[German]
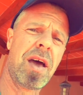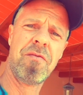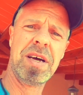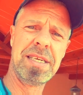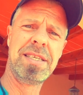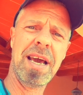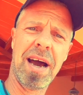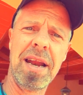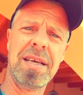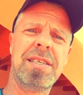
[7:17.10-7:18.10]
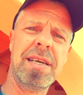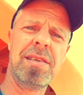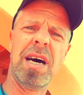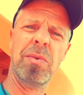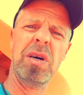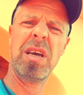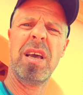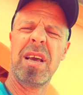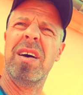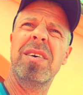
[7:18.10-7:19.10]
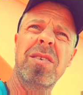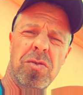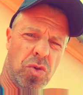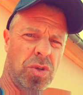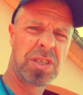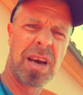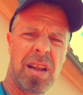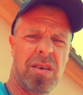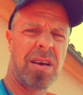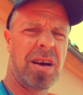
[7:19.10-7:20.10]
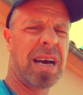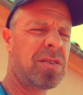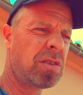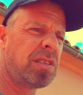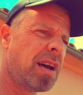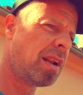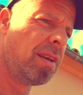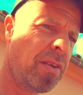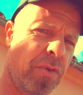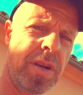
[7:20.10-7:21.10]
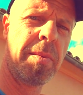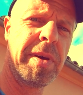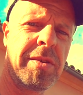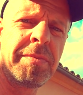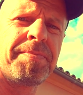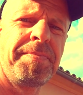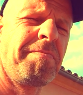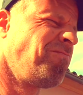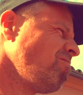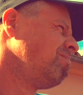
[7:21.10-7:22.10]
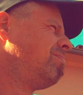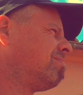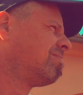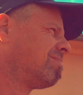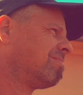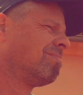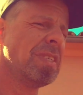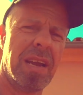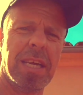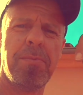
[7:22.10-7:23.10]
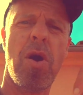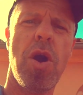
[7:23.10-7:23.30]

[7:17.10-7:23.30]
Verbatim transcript: was ich dir gerade erzählt habe. Sozial, asozial, irgendwo in der Mitte? Lass mal